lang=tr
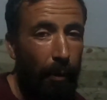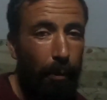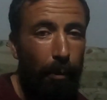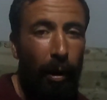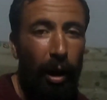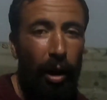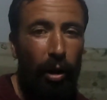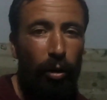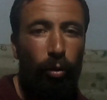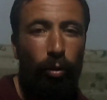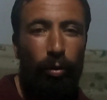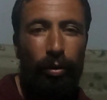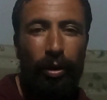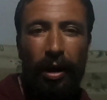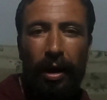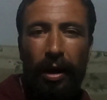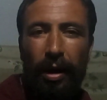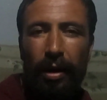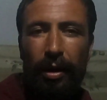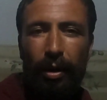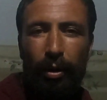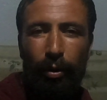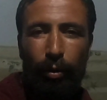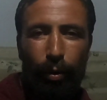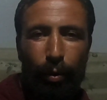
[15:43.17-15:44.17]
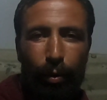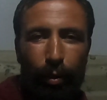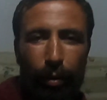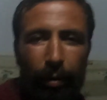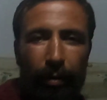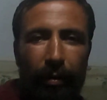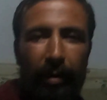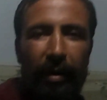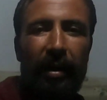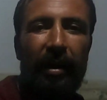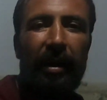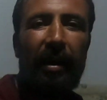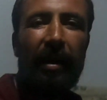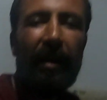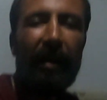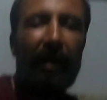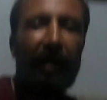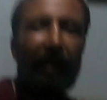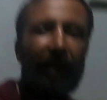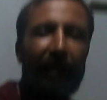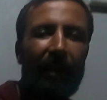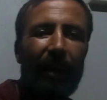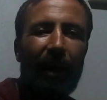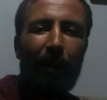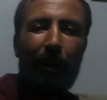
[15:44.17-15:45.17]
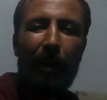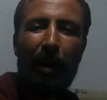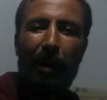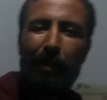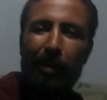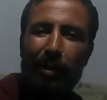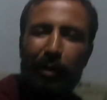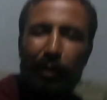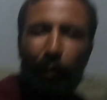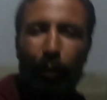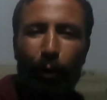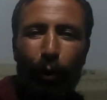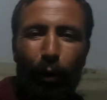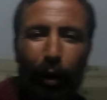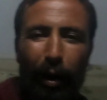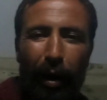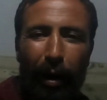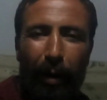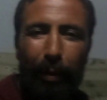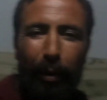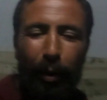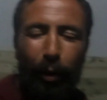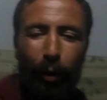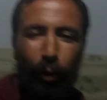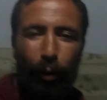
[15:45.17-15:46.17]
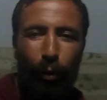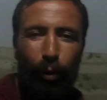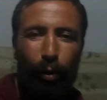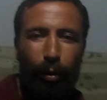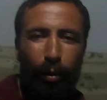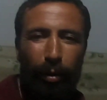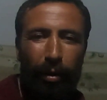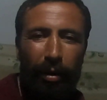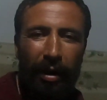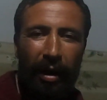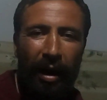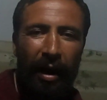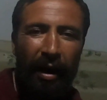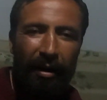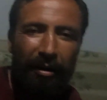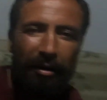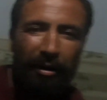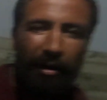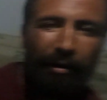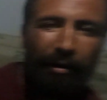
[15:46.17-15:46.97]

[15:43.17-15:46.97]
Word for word: balkonda kalıyoruz. Yemeğimizi burada yapıyoruz. Her